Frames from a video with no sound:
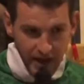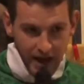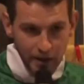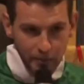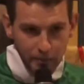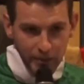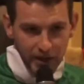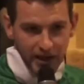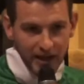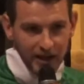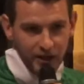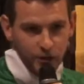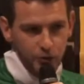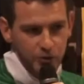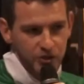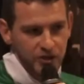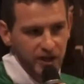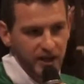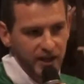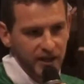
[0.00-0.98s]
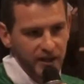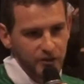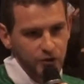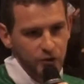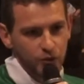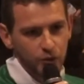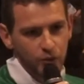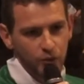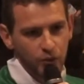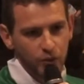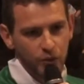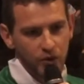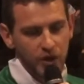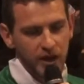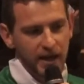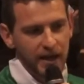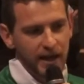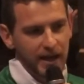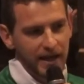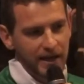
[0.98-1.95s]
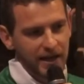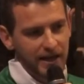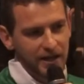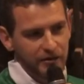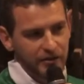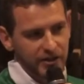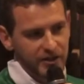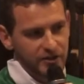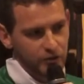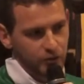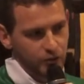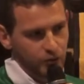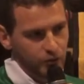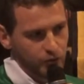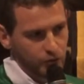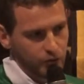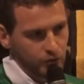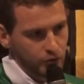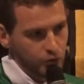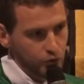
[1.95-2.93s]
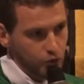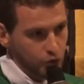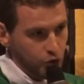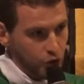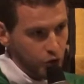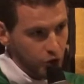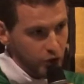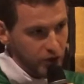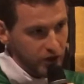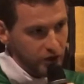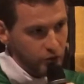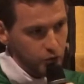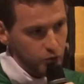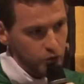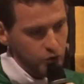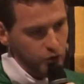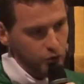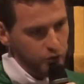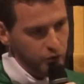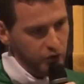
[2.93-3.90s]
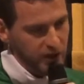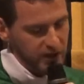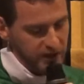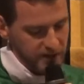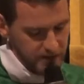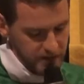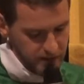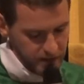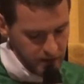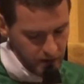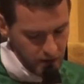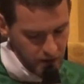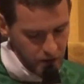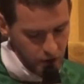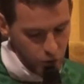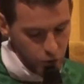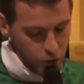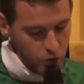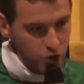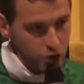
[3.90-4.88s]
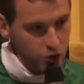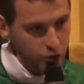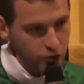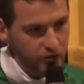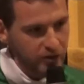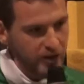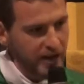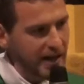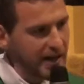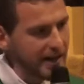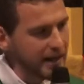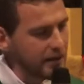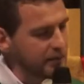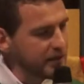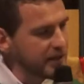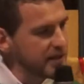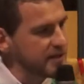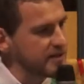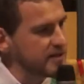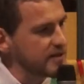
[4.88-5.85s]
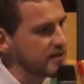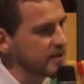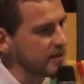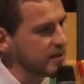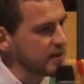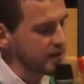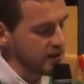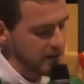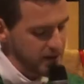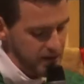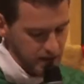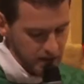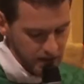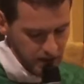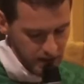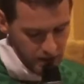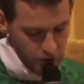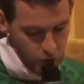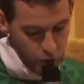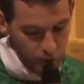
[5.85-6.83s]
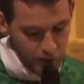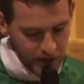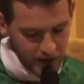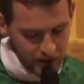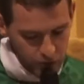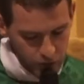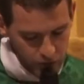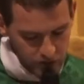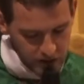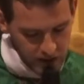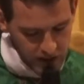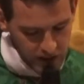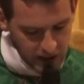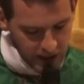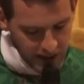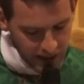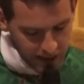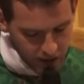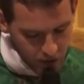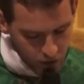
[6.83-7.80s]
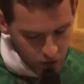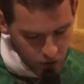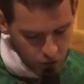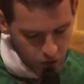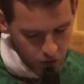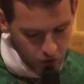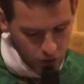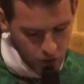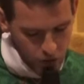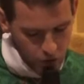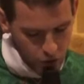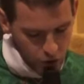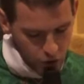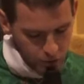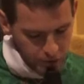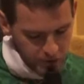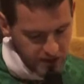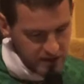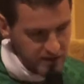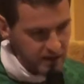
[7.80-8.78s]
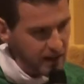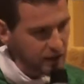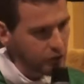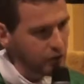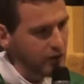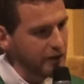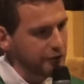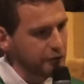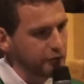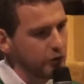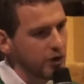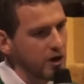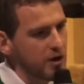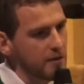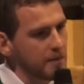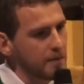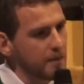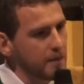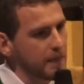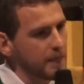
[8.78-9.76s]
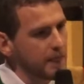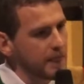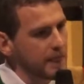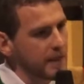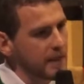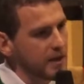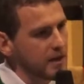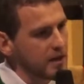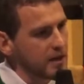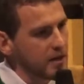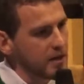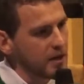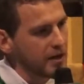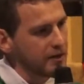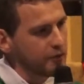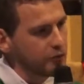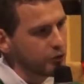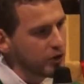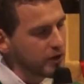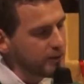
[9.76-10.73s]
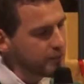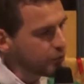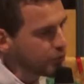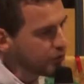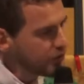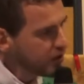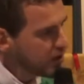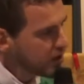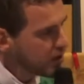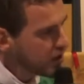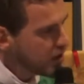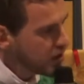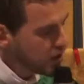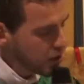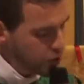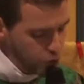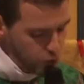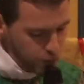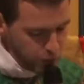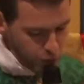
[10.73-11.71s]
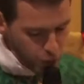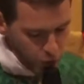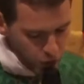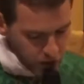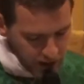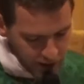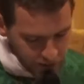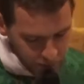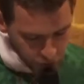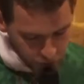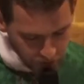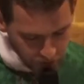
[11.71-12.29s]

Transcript: après la consécration et l'élévation du corps et du sang du Christ, on chante l'anamnèse. Le prêtre dit, il est grand le mystère de la foi, et vous répondez, nous proclamons